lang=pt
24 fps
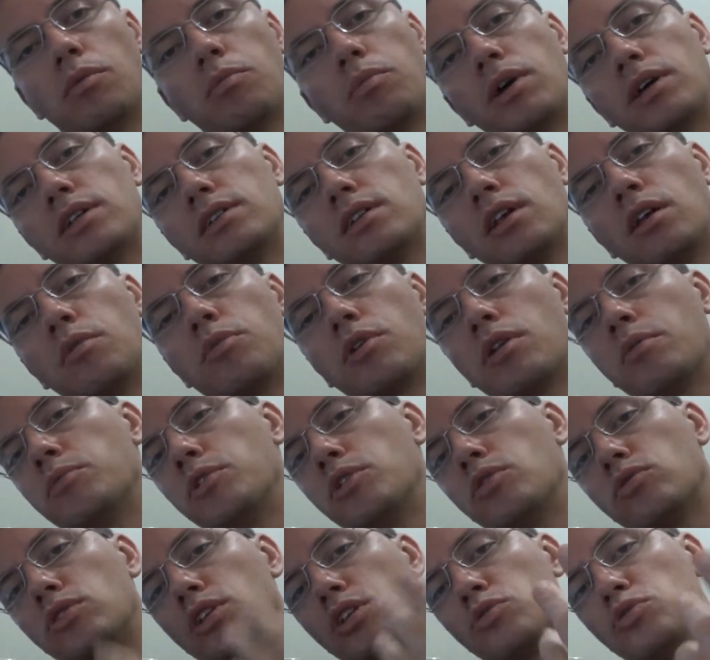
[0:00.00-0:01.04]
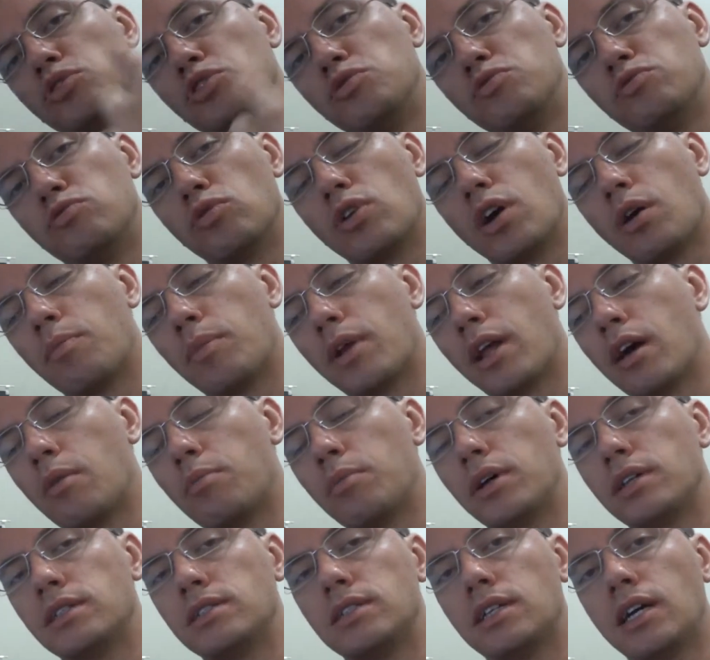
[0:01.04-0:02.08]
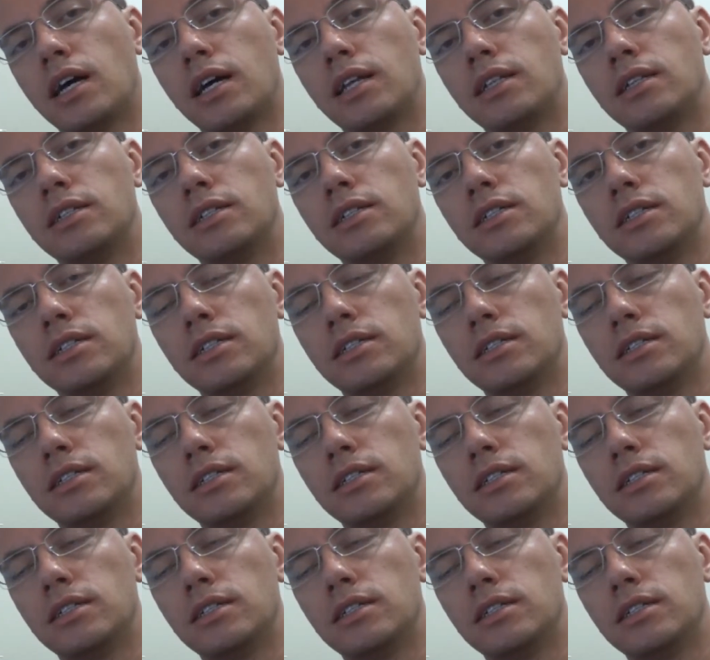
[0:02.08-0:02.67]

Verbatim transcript: passa aí para mim, eu tento divulgar para a rapaziada.